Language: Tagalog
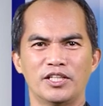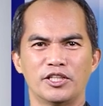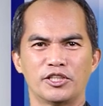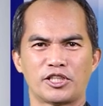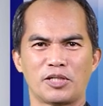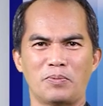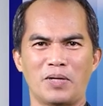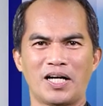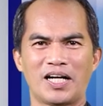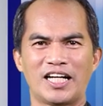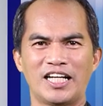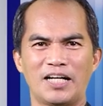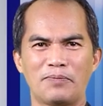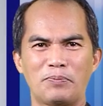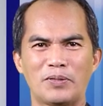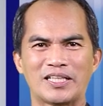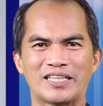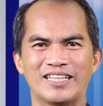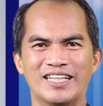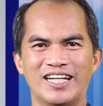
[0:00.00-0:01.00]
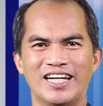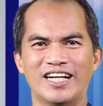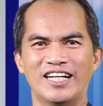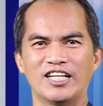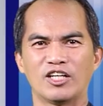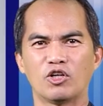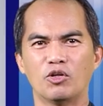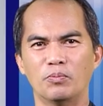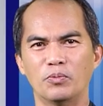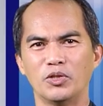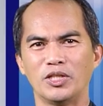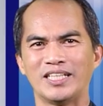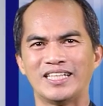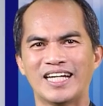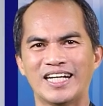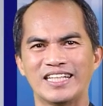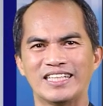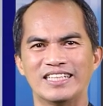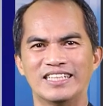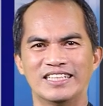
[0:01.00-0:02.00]
sa mga kalapit nilang
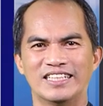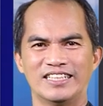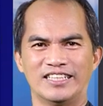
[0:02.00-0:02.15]
komunidad.